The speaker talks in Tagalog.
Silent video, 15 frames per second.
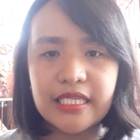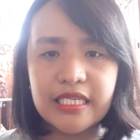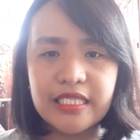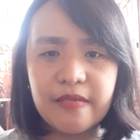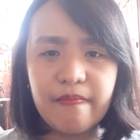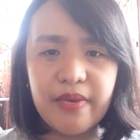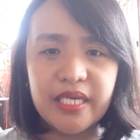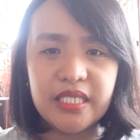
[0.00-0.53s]

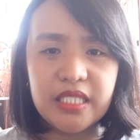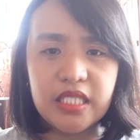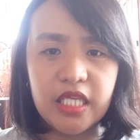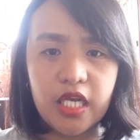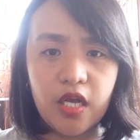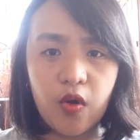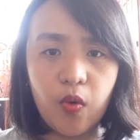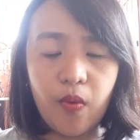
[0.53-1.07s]
Kasi pag hindi
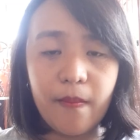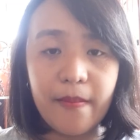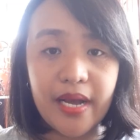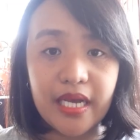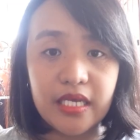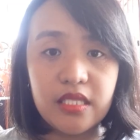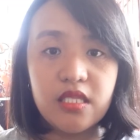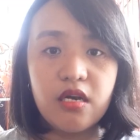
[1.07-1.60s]
ka
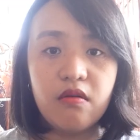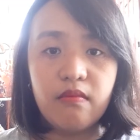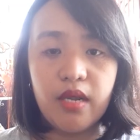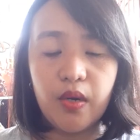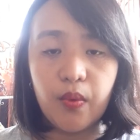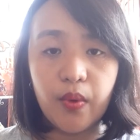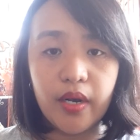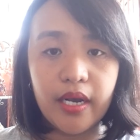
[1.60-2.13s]
kumain ng
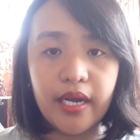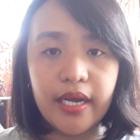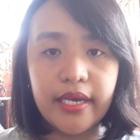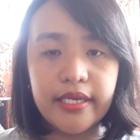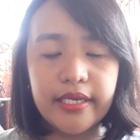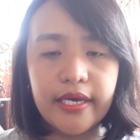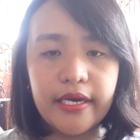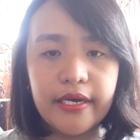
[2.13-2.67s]

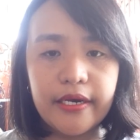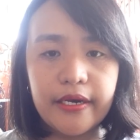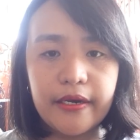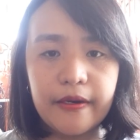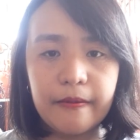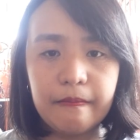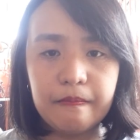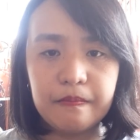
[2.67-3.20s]
malunggay, uh,